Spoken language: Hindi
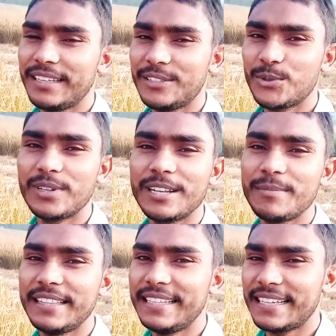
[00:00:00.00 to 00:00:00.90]
जो घर
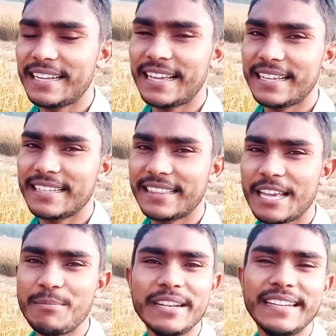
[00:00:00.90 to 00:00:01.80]
में दिया जलाया जाता है
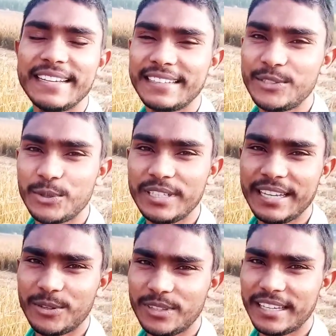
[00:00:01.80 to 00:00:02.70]
मिट्टी का जो दिया
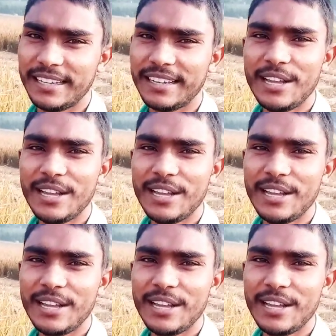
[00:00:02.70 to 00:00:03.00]
होता है